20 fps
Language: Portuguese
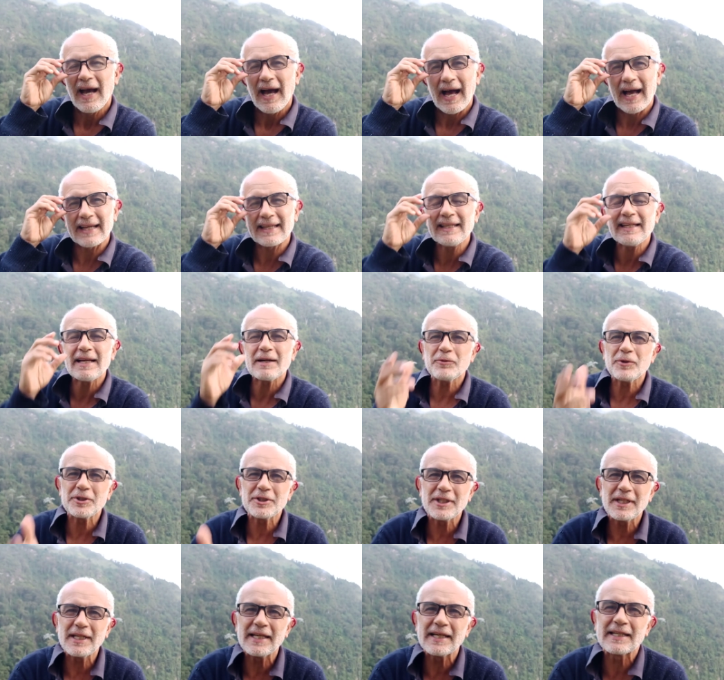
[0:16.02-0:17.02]
Aqui na
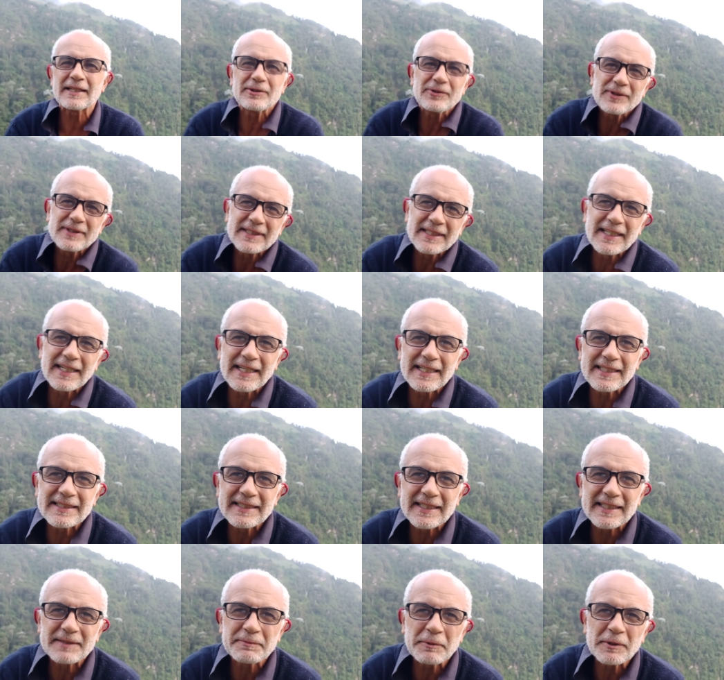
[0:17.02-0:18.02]
Cordilheira dos
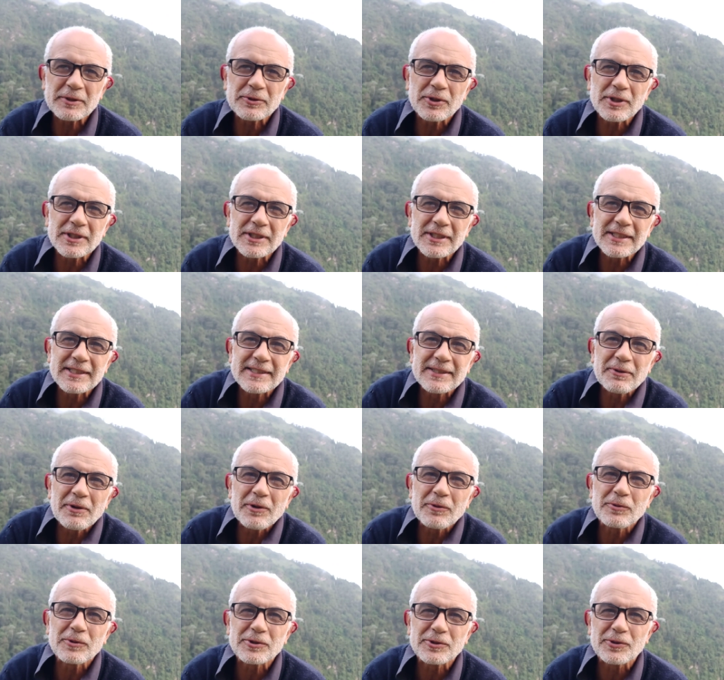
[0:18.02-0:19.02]
Andes, as pessoas já estão
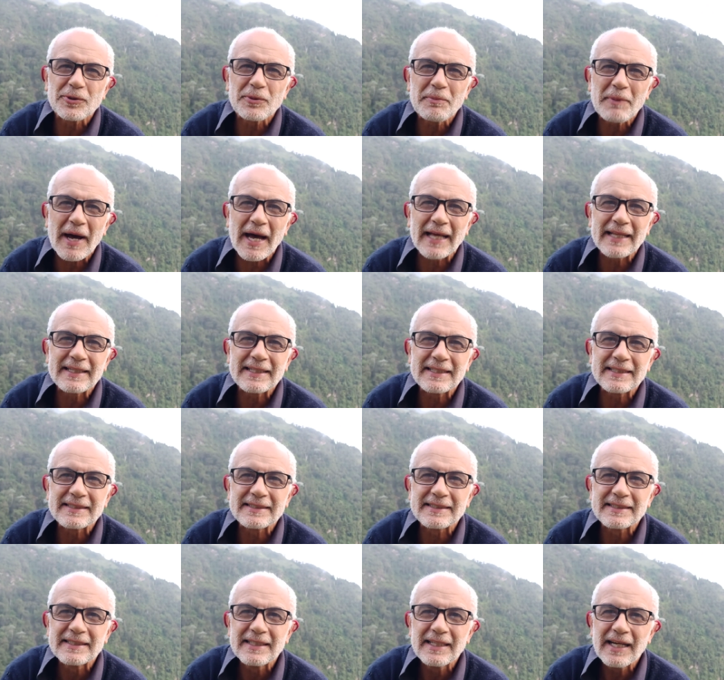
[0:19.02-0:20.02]

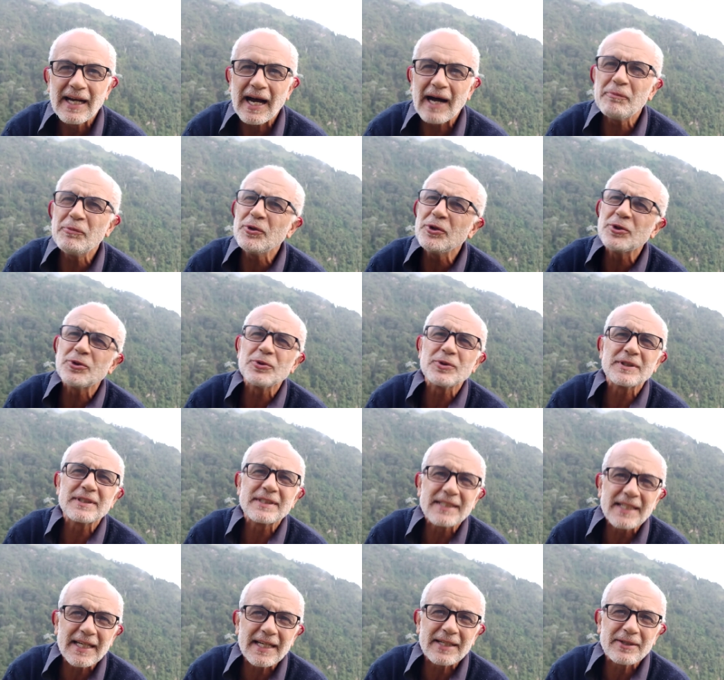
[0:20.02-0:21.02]
acostumadas há
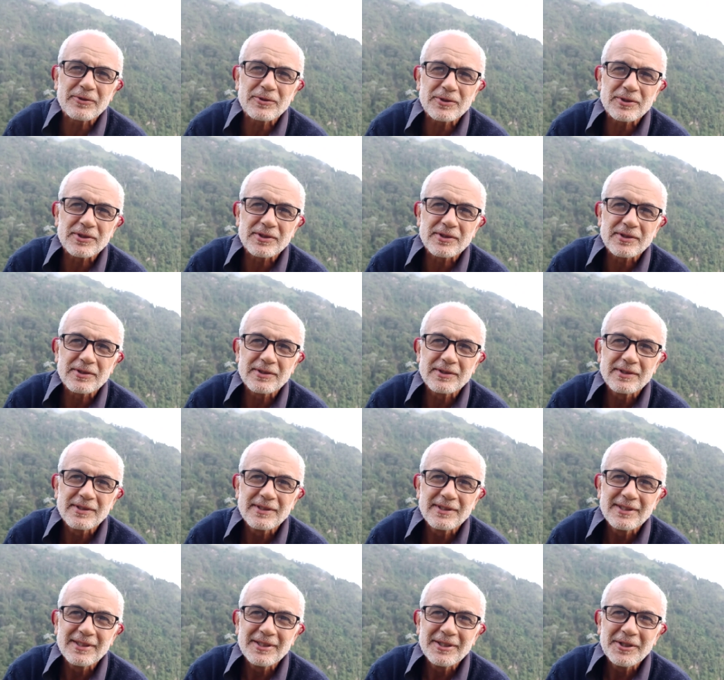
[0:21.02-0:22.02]
muitos anos
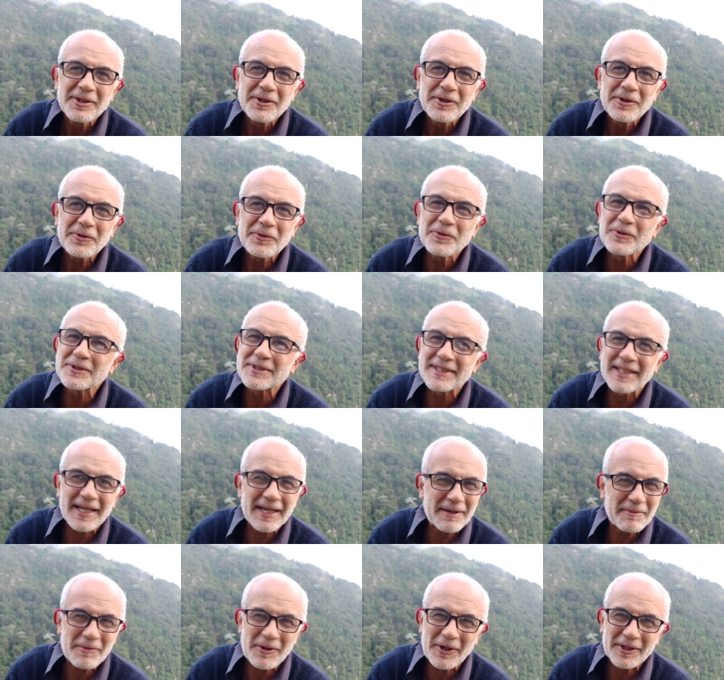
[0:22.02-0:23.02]
com os
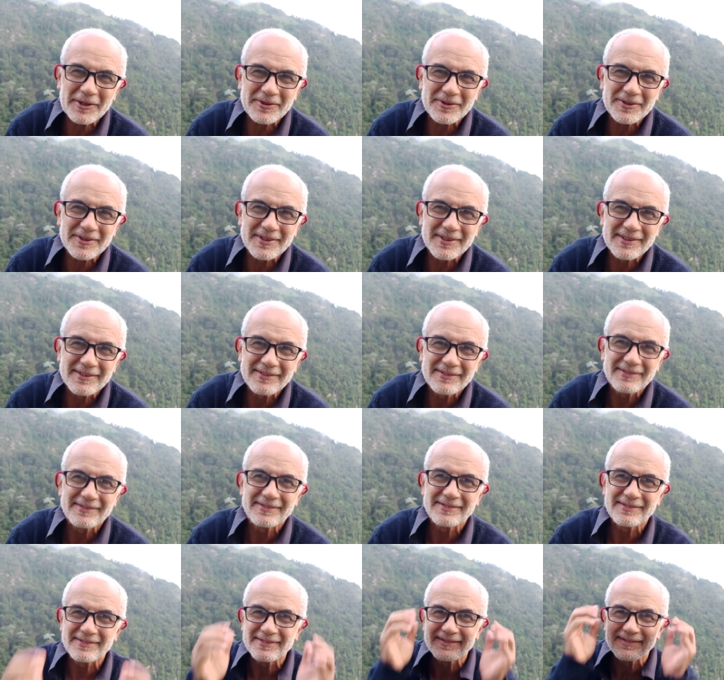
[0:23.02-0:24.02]
terremotos.
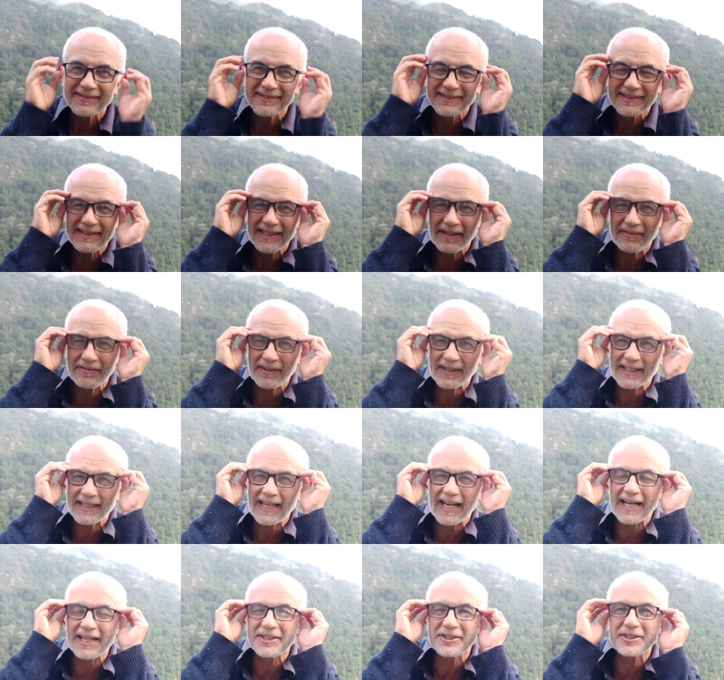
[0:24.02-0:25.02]
Na
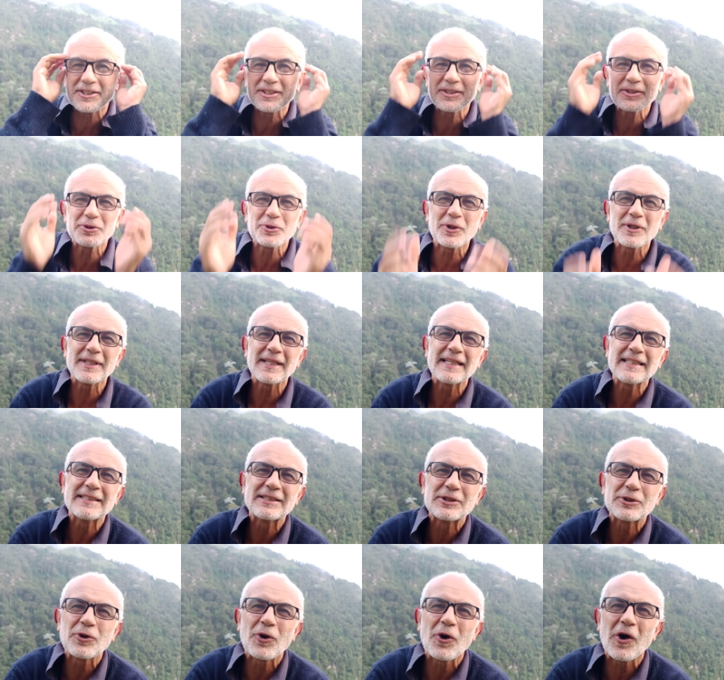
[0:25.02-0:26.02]
verdade, em toda a
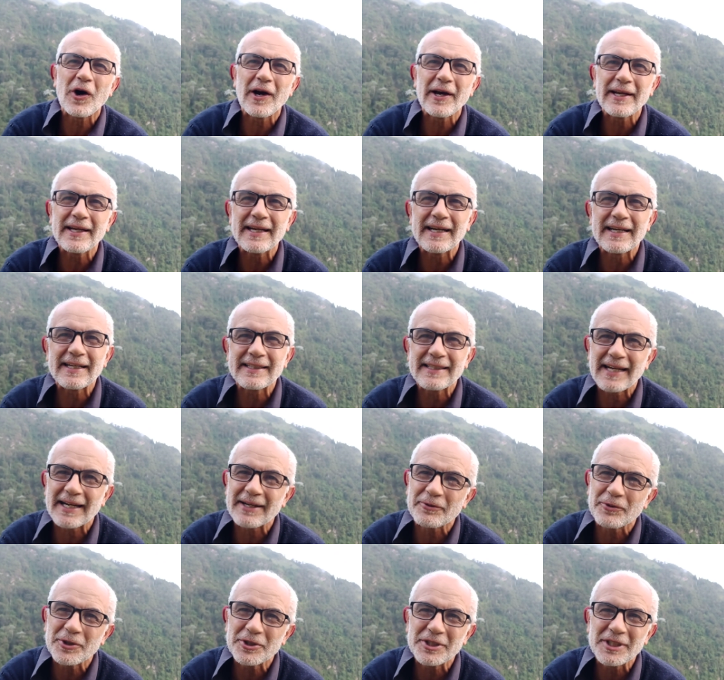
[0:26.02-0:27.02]
história da
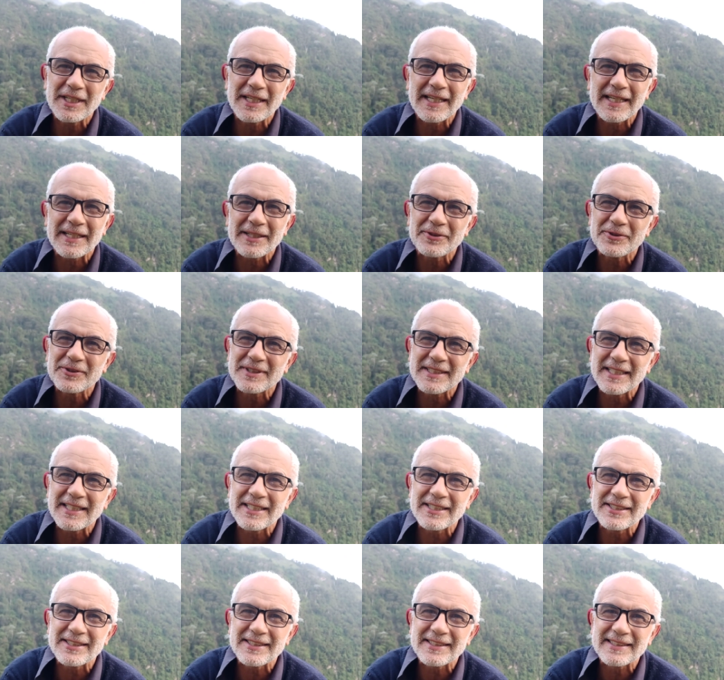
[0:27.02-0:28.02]
Cordilheira dos
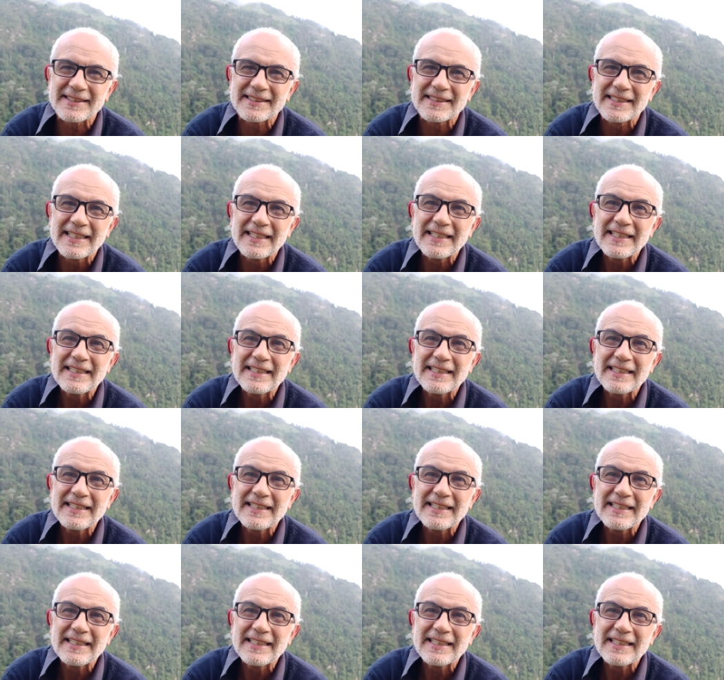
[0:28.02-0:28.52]
Andes,